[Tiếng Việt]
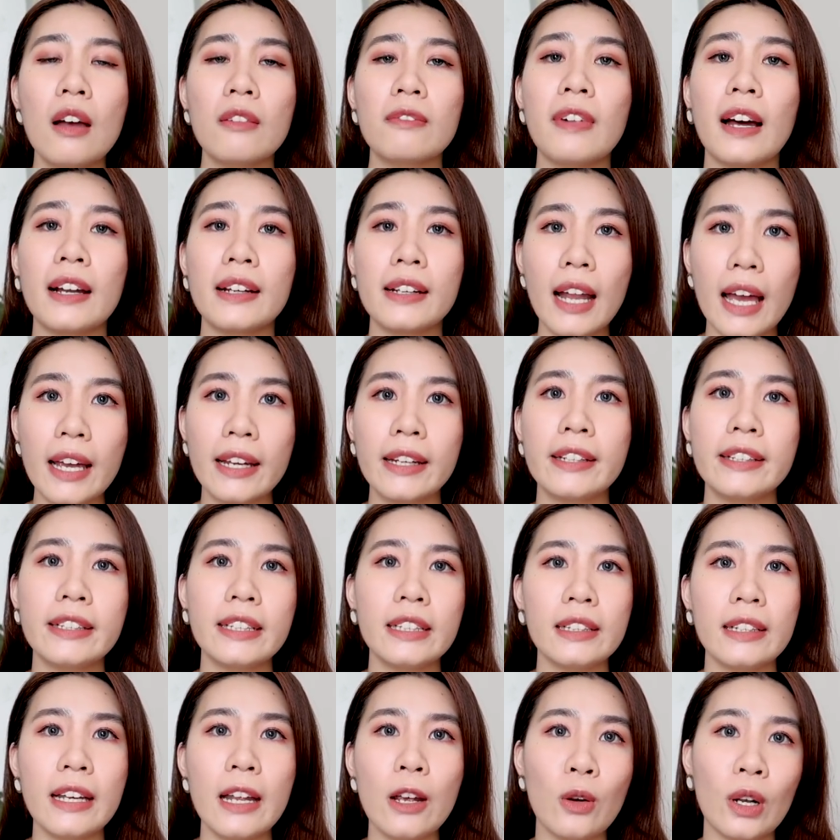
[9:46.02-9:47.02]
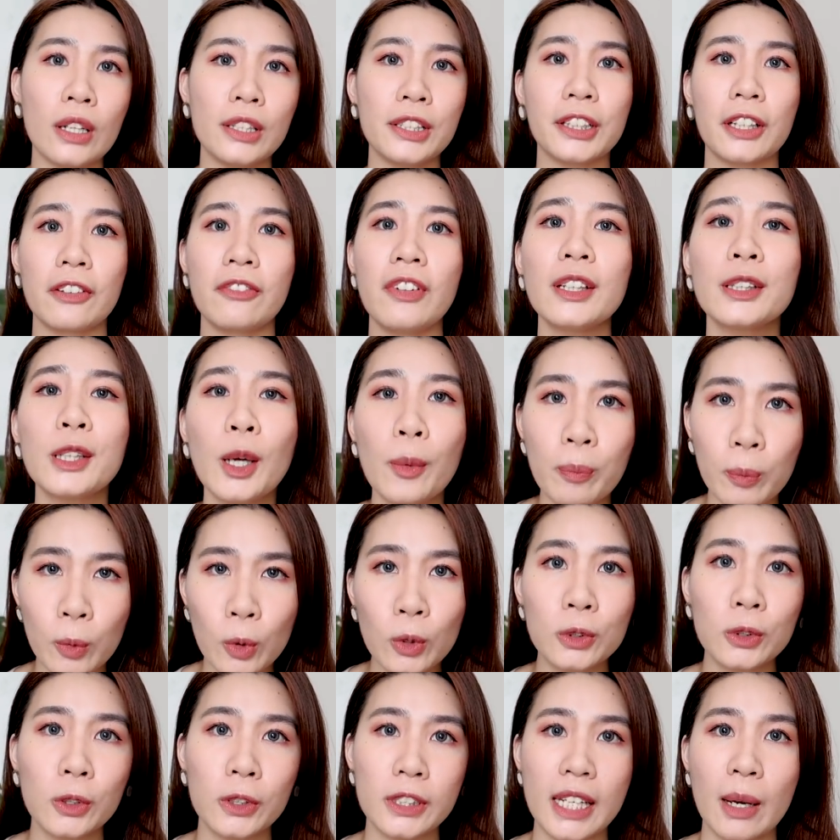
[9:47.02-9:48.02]
Và đây thì đều là những cái vết thâm
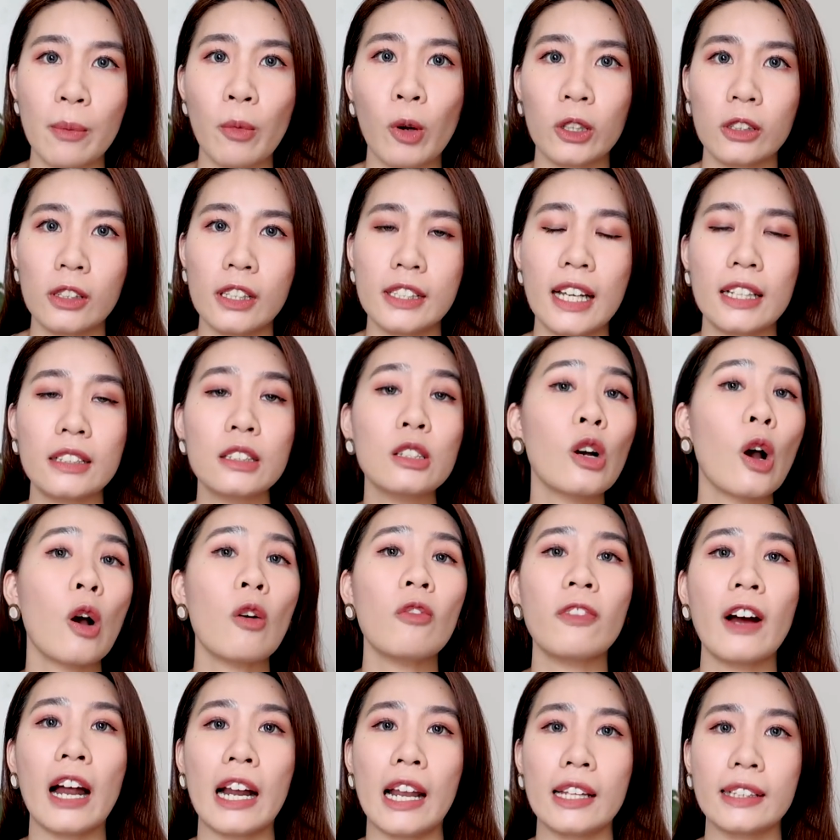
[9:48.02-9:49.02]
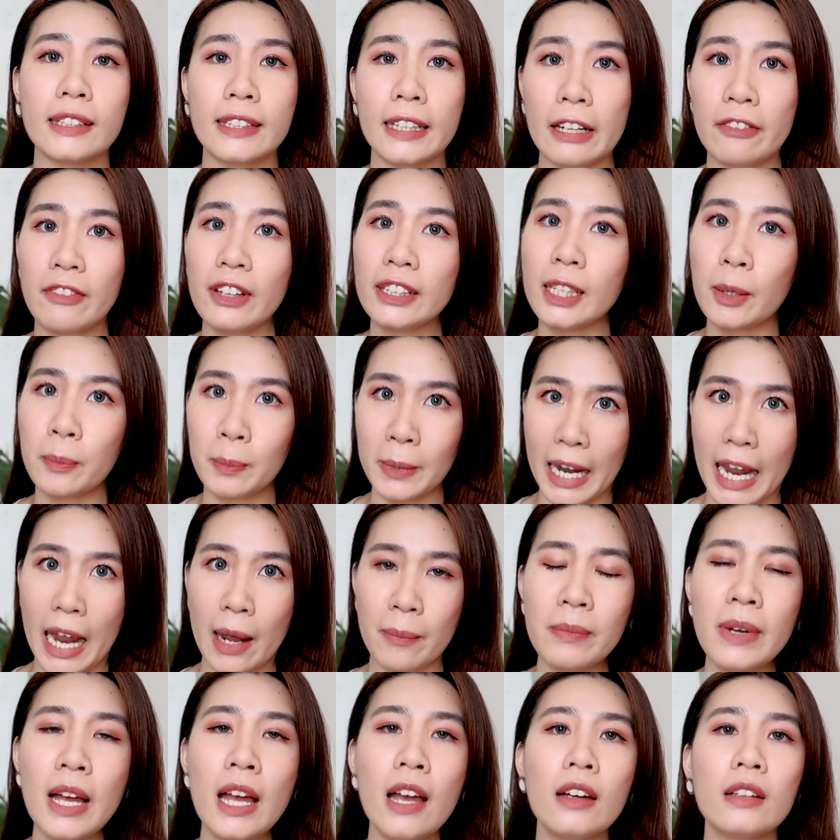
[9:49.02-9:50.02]
mụn thôi nha mọi người nha, chứ không phải là những cái vết thâm
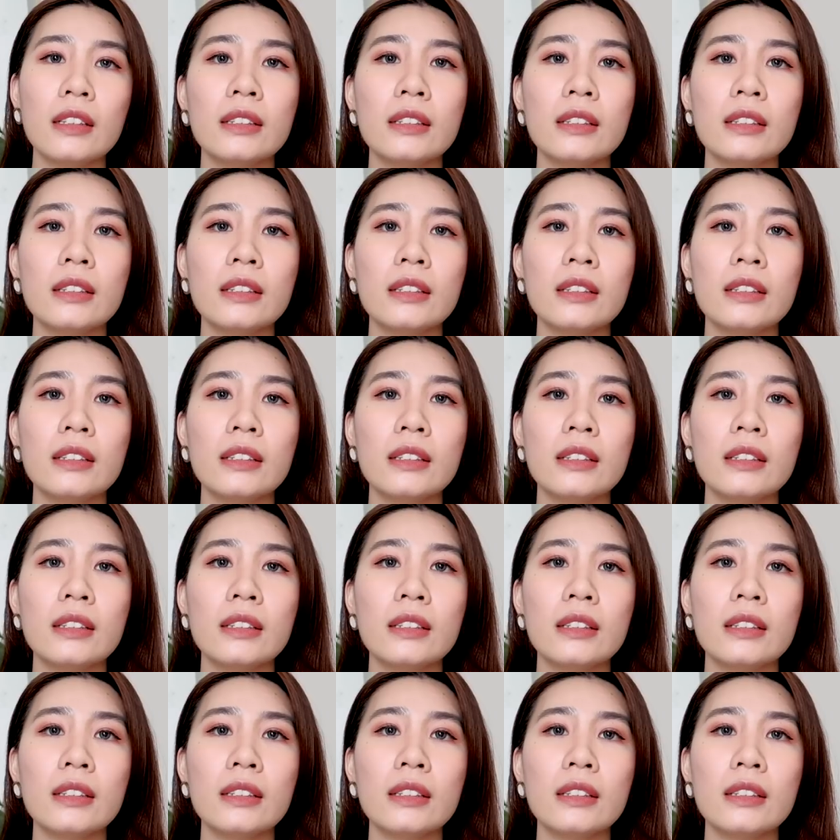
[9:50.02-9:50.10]
nám.